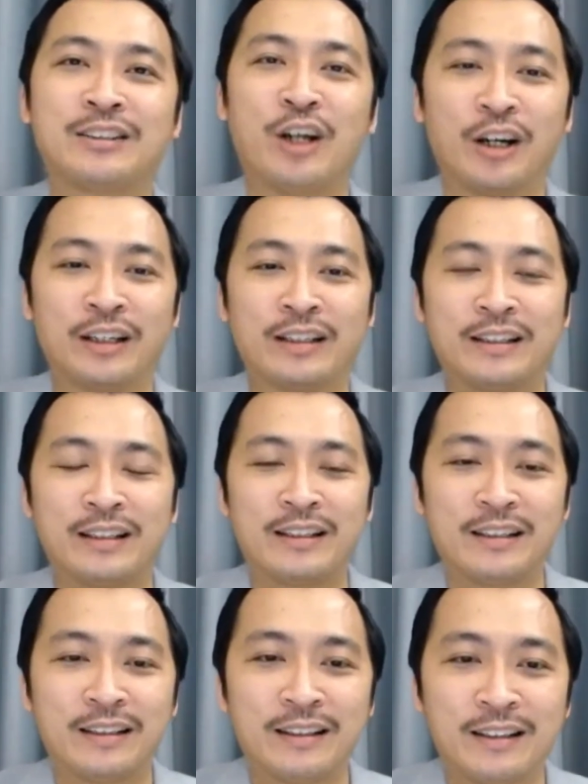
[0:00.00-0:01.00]
Rồi
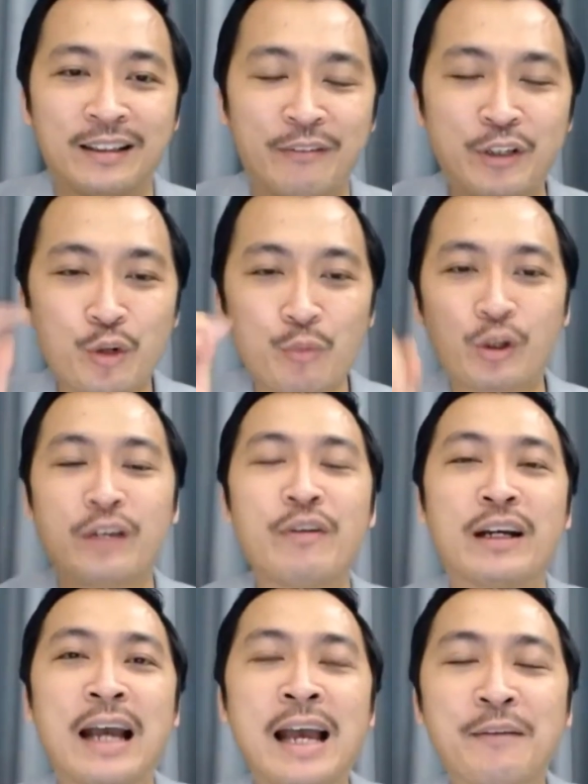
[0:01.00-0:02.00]
ví dụ một cái
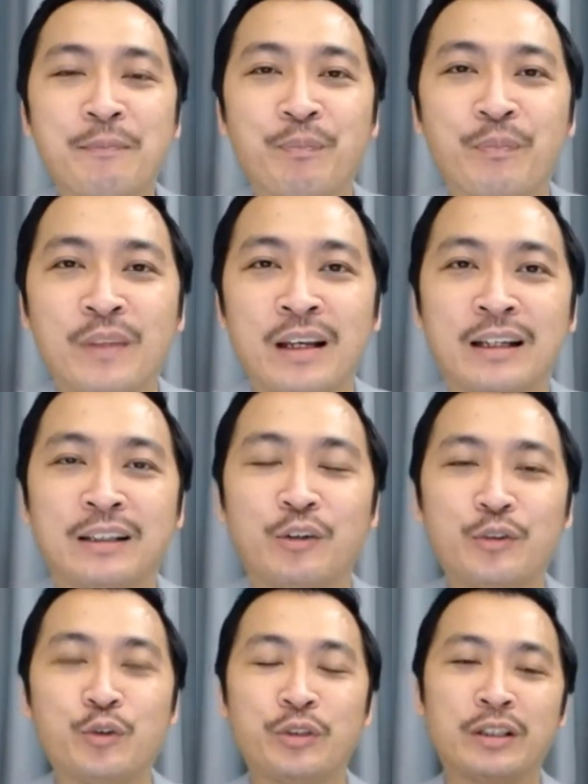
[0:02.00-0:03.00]
việc khác,
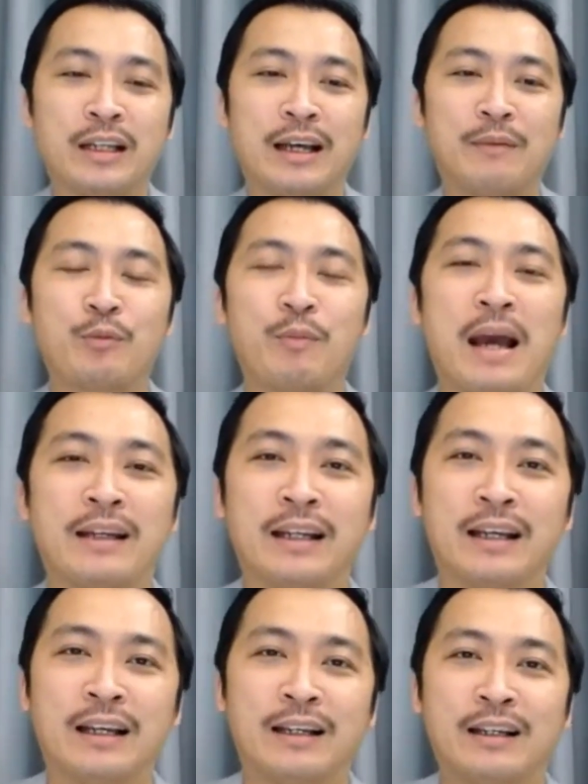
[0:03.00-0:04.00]
tôi ví dụ như là một bạn
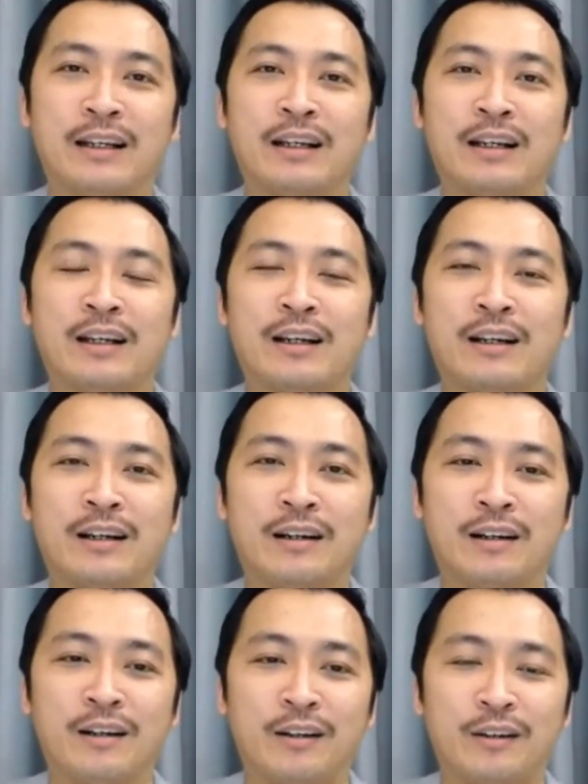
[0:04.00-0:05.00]
là
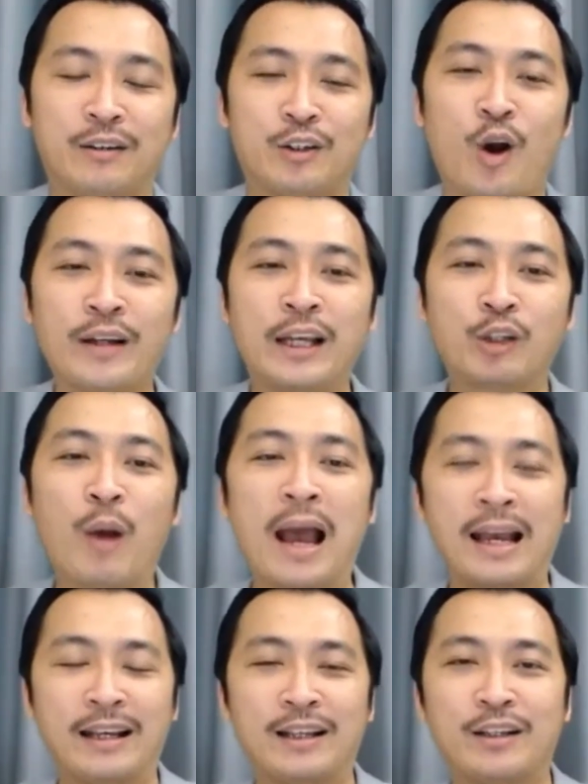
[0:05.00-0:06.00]
gọi điện
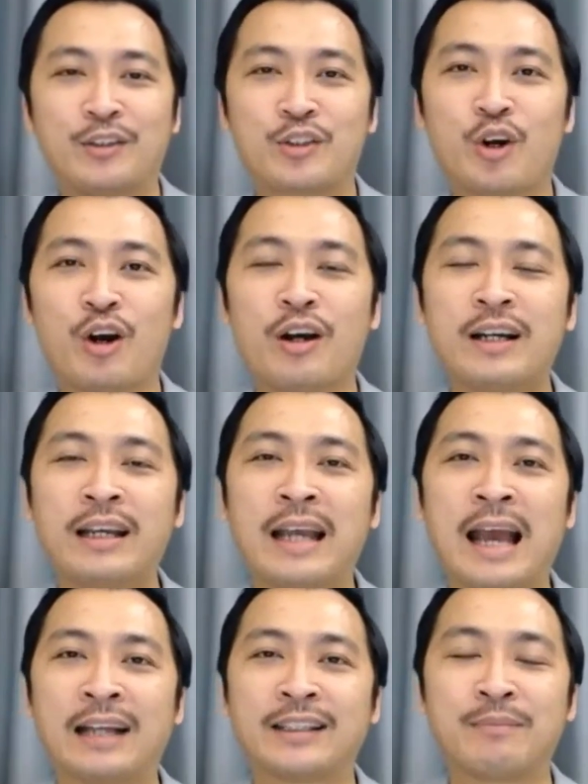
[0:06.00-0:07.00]
thoại cho khách
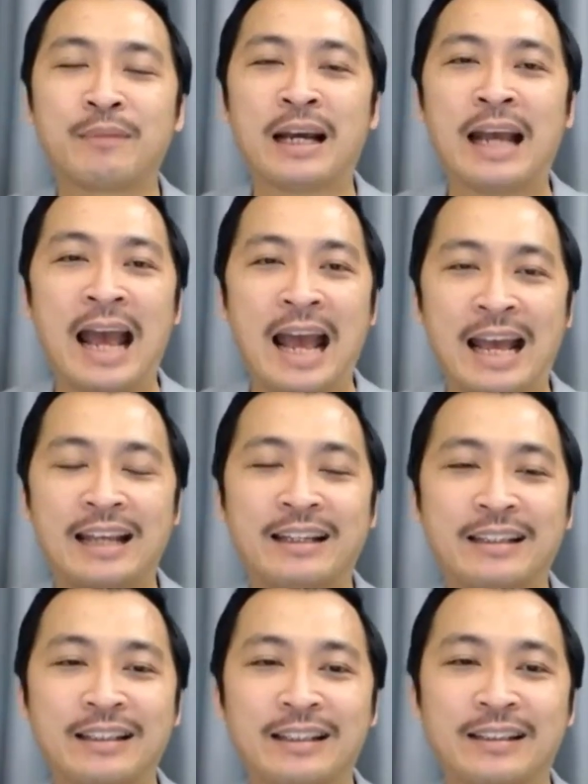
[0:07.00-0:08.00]
hàng tiềm năng A,
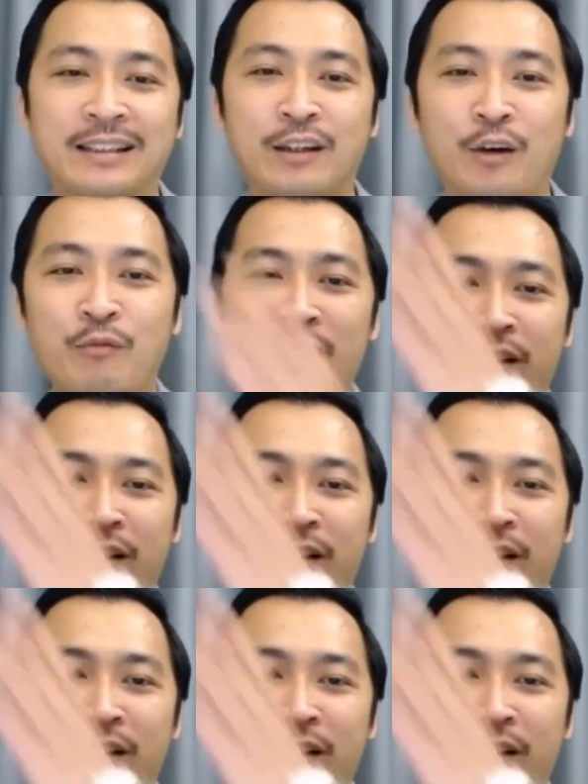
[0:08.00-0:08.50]
cái